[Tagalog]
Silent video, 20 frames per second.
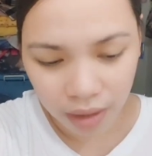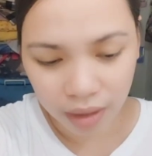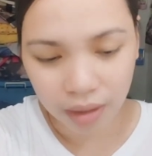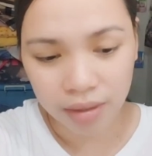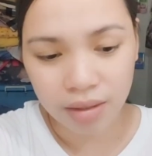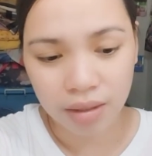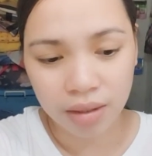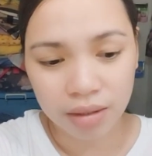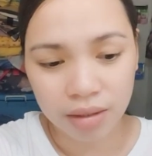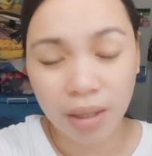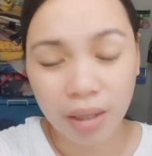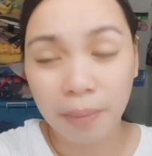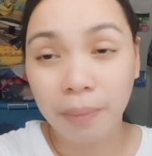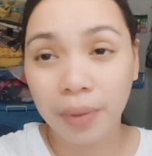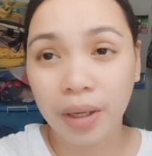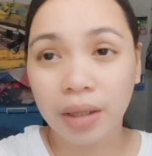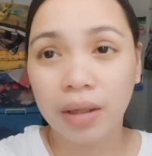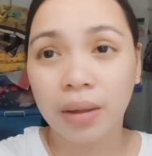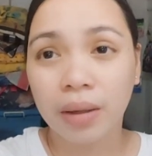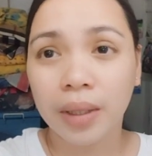kasi
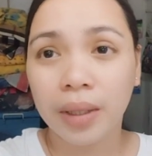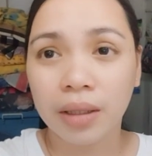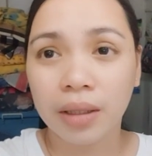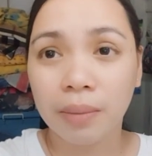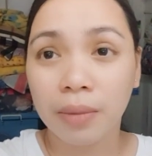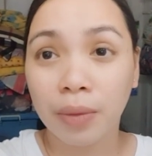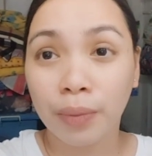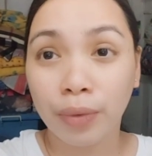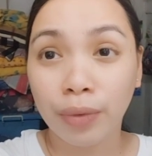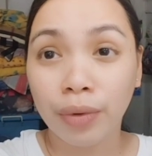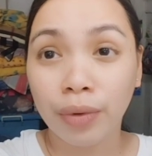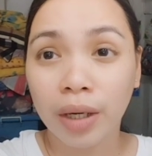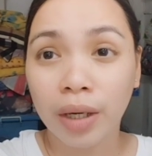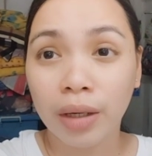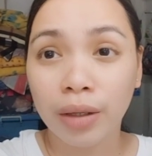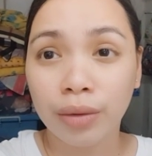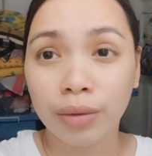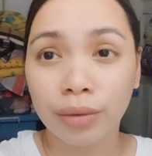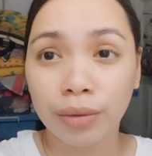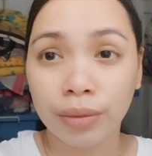syempre naman 'di ba
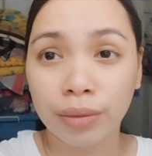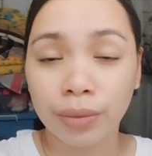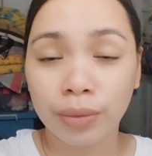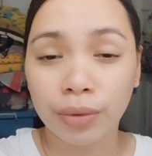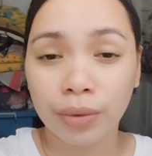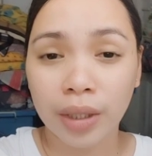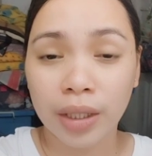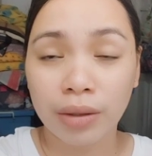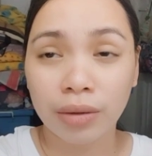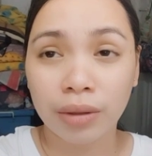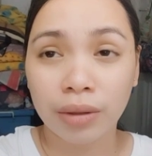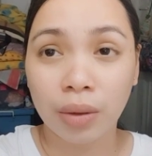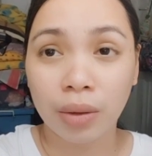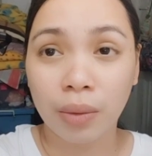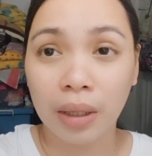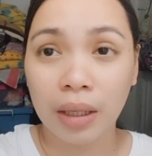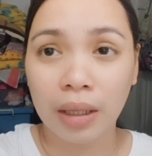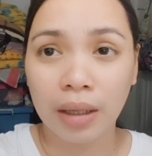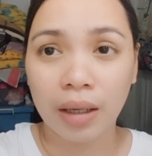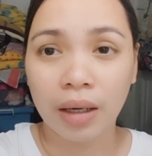buhay yun buhay yung
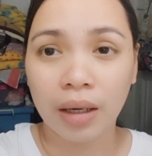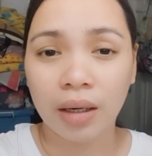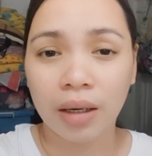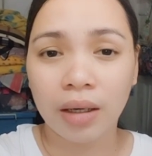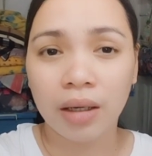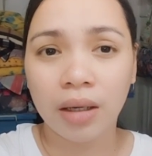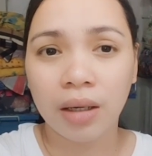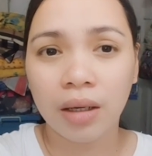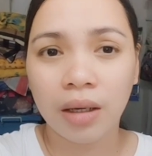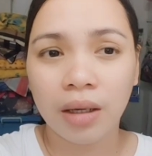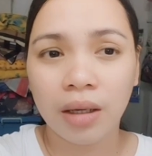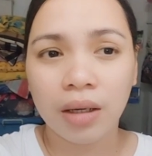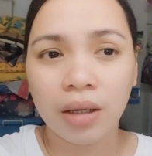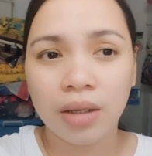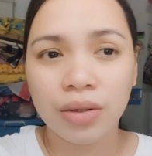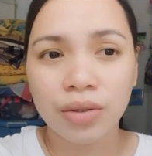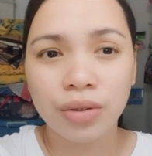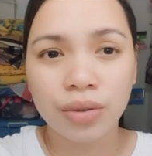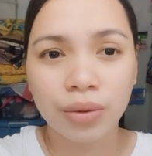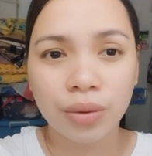nawala
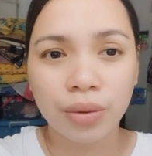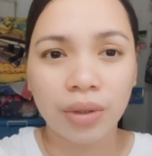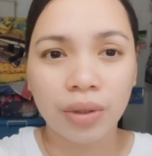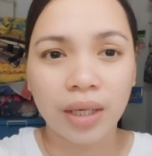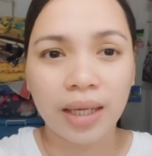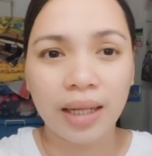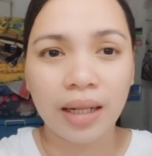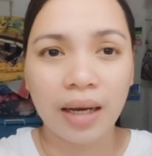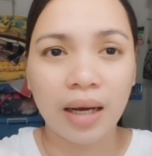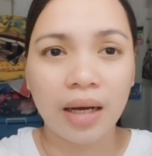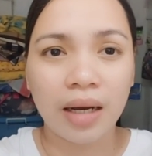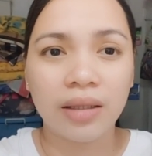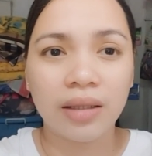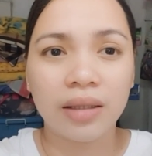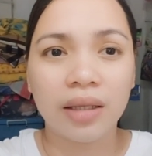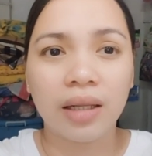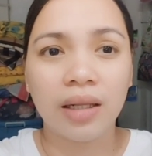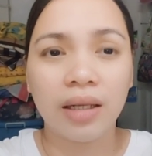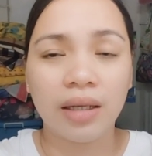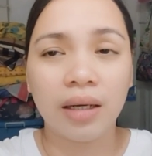So, kailangan
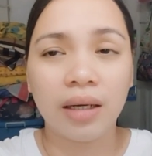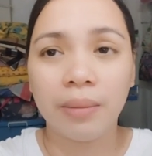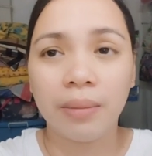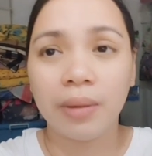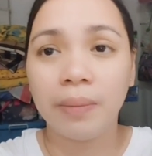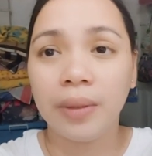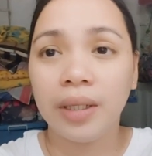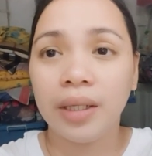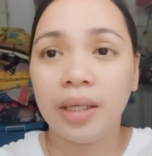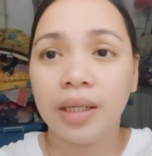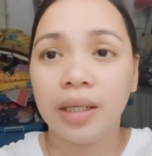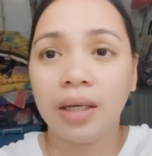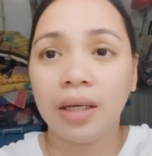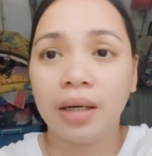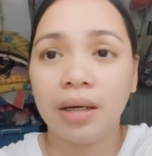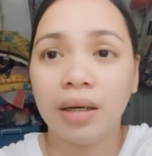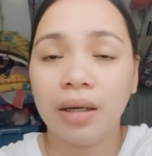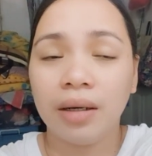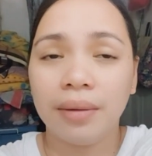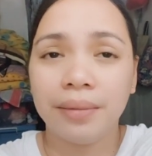talaga mabigyan
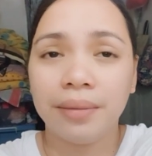ng